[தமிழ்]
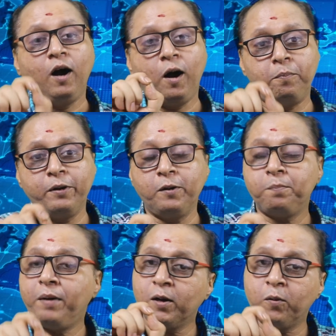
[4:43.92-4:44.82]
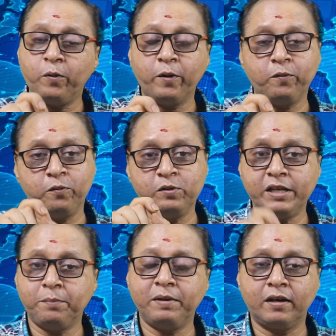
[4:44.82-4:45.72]
அப்படின்னு பார்க்கக்கூடிய ஒரு
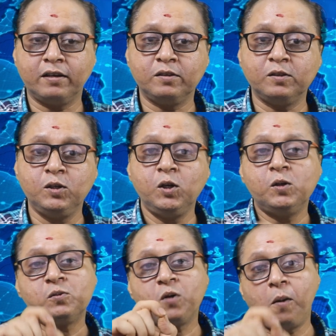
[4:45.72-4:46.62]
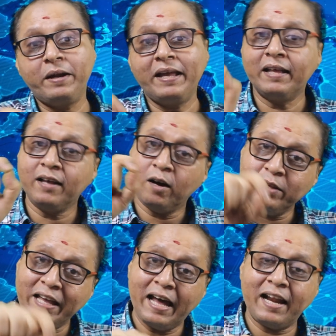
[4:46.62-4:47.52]
விஷயமா இருக்கிறது ஸோ அப்படி ஏதாவது
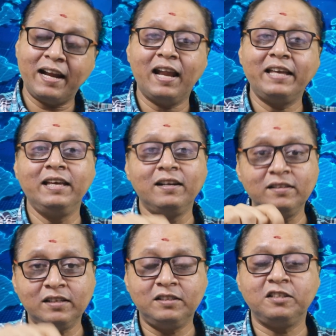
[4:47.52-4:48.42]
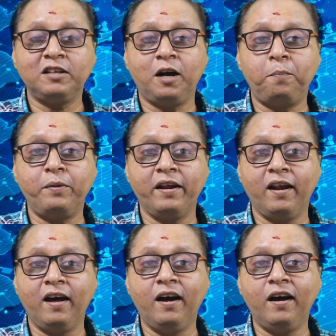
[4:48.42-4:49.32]
எரர் எல்லாம் இருந்தது
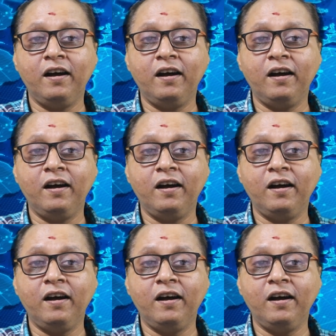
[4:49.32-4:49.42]
அப்படின்னா